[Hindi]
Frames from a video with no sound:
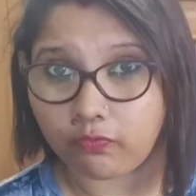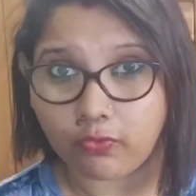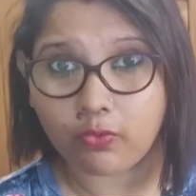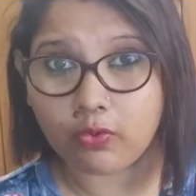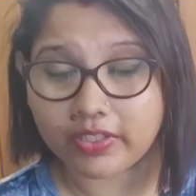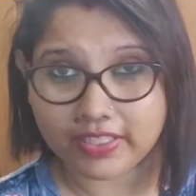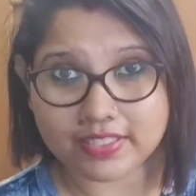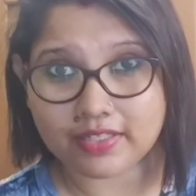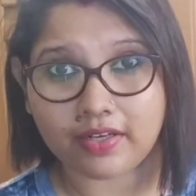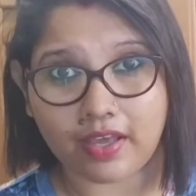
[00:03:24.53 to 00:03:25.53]
वो
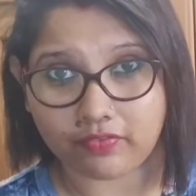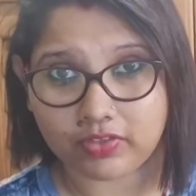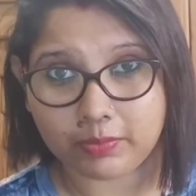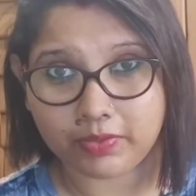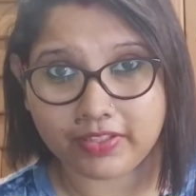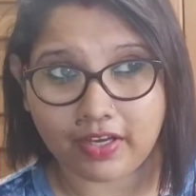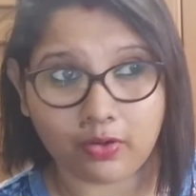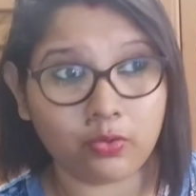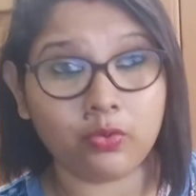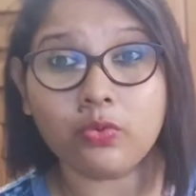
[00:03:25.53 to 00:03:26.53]
केसर अवेलेबल ना
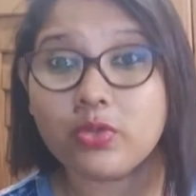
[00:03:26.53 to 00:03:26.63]
हो